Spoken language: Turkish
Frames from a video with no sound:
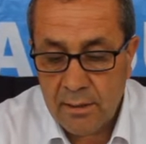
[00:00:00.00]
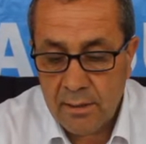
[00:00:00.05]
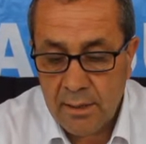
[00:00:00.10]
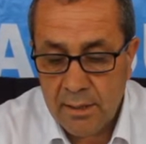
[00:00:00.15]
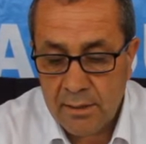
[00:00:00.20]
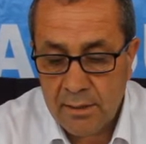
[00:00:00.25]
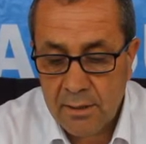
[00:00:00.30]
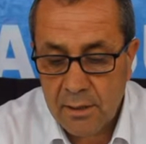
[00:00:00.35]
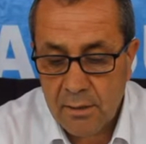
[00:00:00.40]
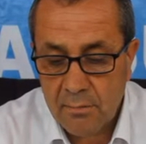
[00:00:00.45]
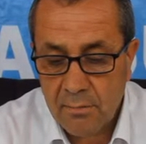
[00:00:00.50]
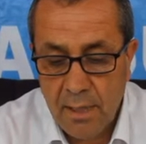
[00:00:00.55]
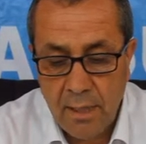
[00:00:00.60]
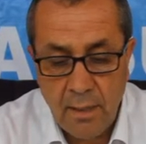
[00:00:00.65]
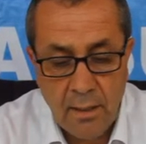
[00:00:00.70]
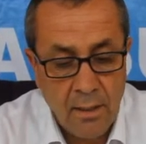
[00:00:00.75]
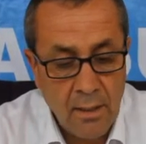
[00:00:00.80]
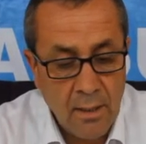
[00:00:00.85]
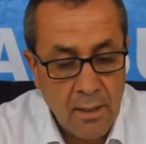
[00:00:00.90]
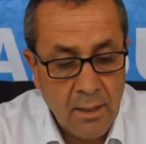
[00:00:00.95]
yansıtma
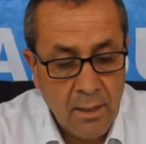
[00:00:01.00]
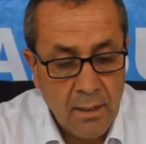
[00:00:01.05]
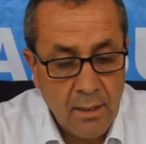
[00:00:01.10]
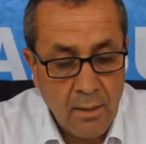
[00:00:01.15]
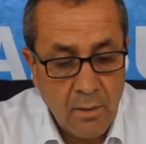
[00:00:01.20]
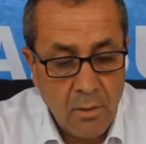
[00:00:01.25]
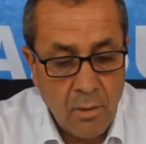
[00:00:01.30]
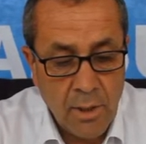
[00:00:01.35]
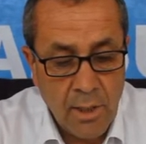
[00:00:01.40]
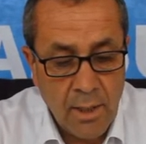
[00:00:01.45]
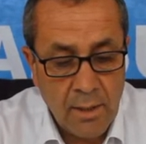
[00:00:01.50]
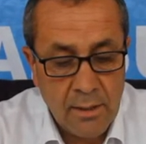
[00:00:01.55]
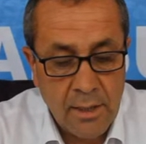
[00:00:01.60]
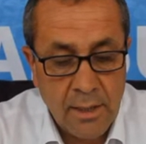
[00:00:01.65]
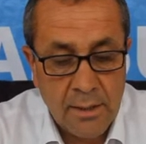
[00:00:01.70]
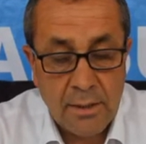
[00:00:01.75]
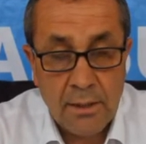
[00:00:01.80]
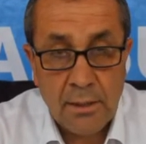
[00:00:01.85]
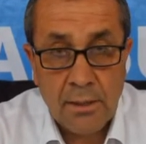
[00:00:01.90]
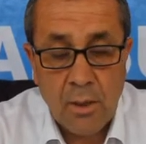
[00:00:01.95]

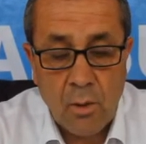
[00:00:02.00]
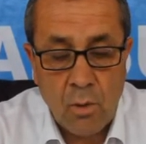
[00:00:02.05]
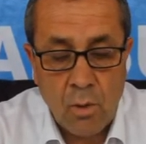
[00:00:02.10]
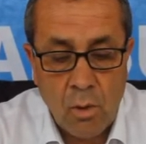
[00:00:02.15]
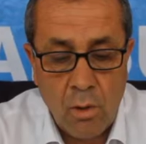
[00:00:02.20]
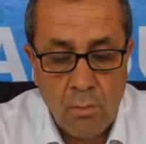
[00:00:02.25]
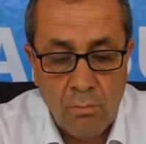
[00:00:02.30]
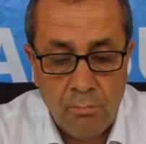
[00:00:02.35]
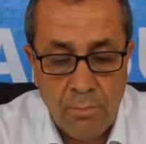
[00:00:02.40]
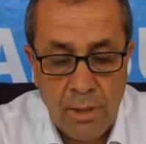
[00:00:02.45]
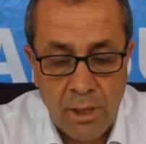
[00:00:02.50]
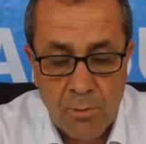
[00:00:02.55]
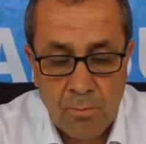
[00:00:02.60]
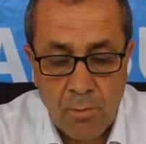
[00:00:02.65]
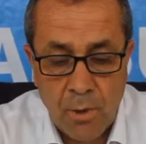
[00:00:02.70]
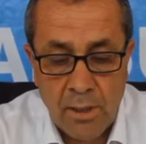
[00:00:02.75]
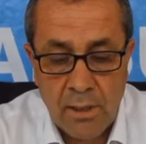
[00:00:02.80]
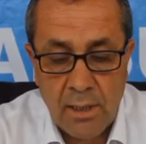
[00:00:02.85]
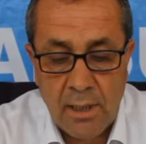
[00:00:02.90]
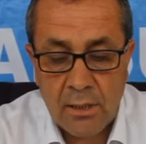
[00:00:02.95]
oranlarının 15
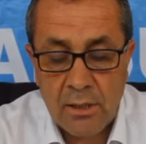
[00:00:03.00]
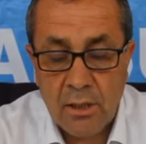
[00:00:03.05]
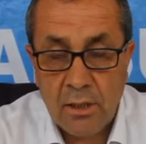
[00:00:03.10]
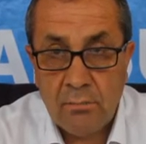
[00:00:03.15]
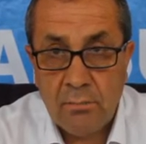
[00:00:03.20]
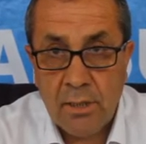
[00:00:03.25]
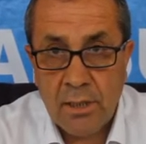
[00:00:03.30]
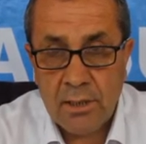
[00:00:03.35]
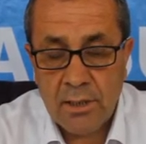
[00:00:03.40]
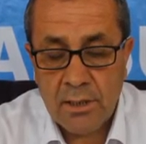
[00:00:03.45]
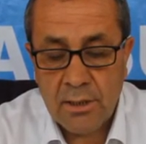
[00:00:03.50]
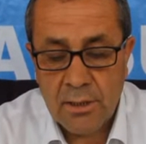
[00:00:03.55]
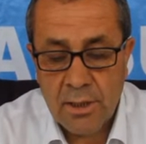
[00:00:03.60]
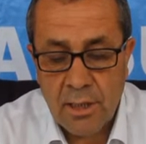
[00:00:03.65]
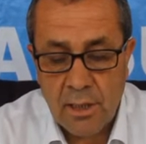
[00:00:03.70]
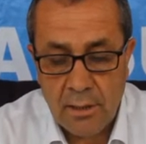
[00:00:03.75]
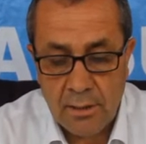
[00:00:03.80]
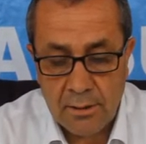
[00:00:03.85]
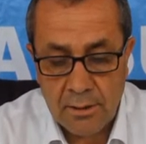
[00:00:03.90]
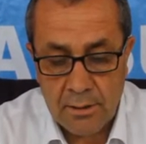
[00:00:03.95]
puan artırılmasını
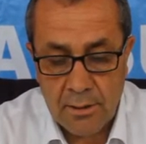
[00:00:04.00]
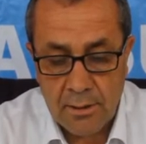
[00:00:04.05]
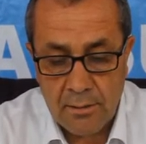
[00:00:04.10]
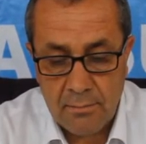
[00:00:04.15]
sağladık.